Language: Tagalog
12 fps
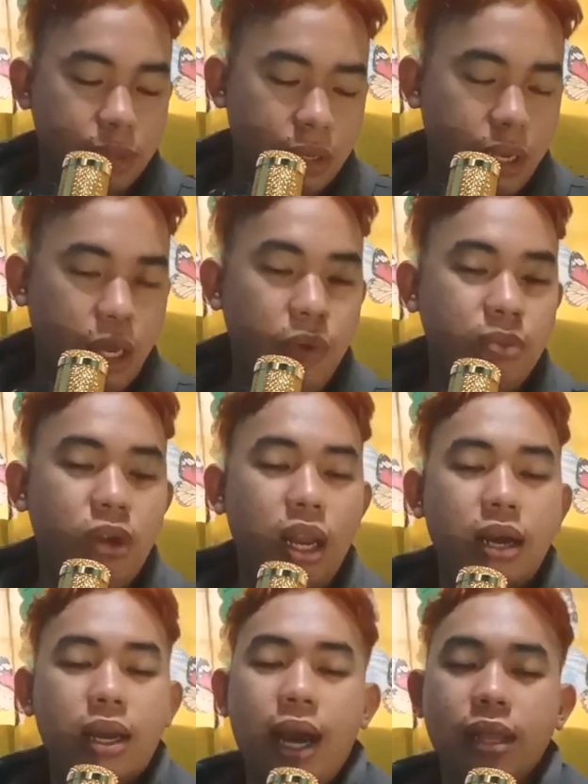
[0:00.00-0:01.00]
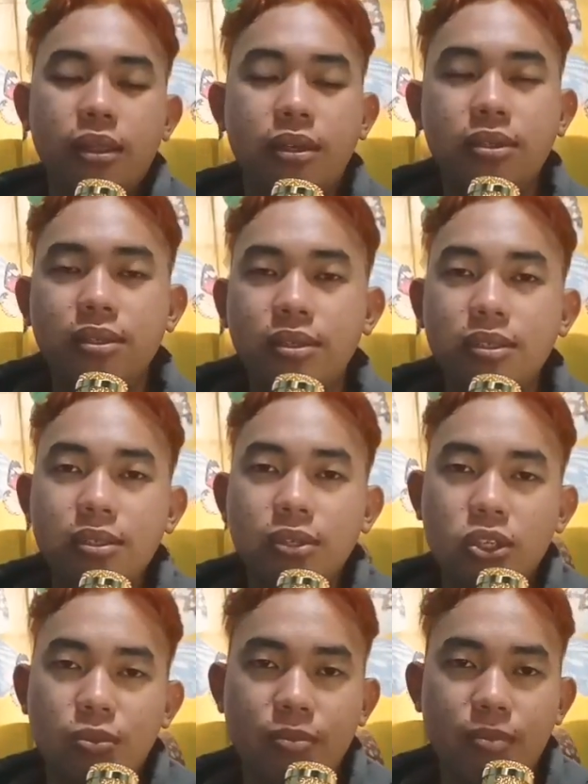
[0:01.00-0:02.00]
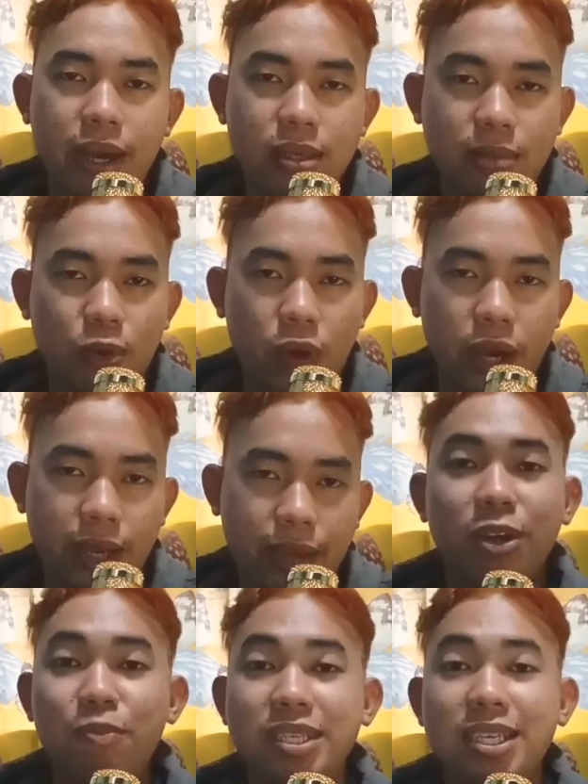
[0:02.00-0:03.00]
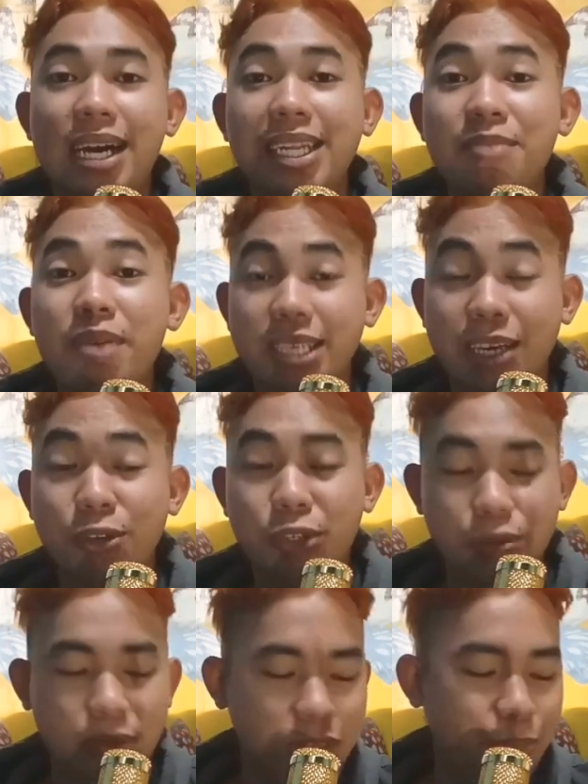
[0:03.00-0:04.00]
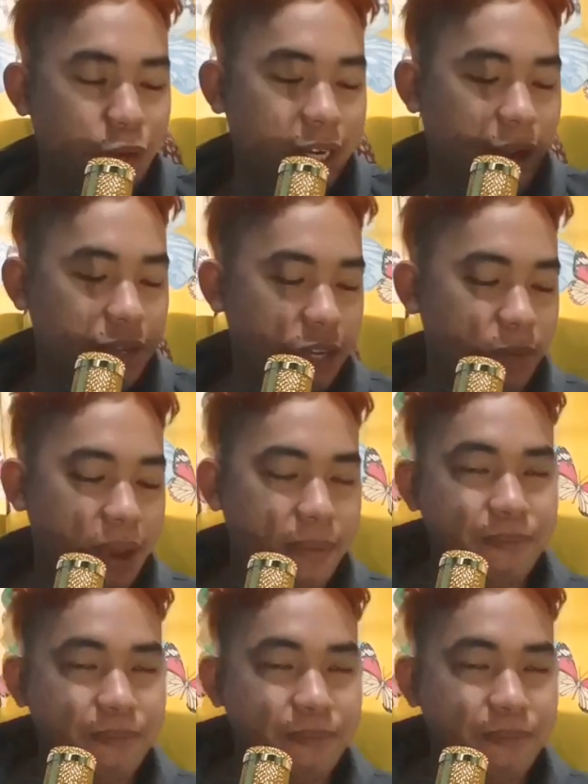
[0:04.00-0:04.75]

gawin mo lang lahat ng gusto mo, be, sa buhay. mag ka na, be, sa YouTube, so support ako sa'yo, be.